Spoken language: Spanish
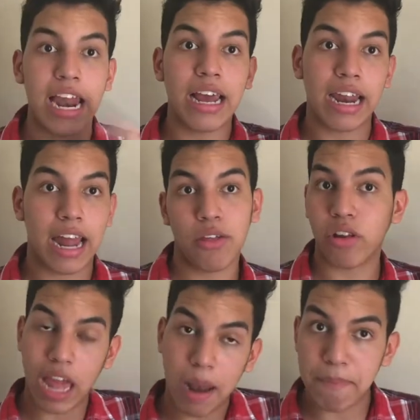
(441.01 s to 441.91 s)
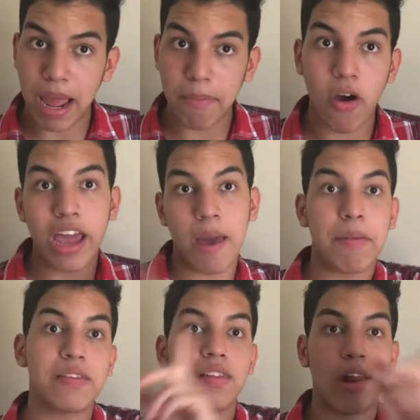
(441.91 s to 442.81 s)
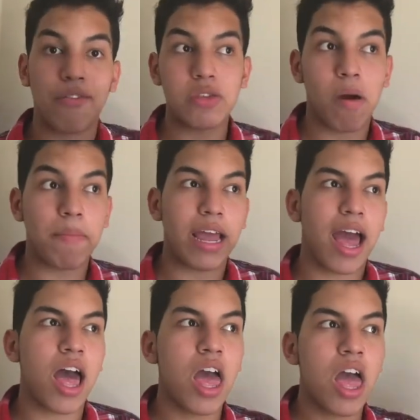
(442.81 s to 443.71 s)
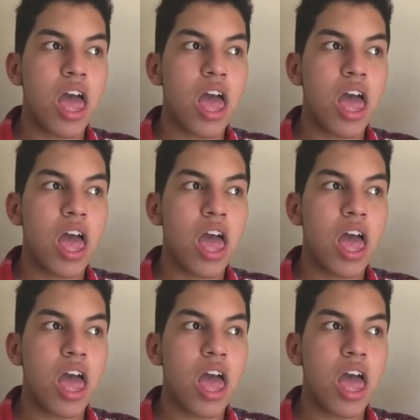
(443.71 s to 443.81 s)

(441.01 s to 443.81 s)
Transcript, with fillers: el ganador del premio, ellas presentaron a su amiga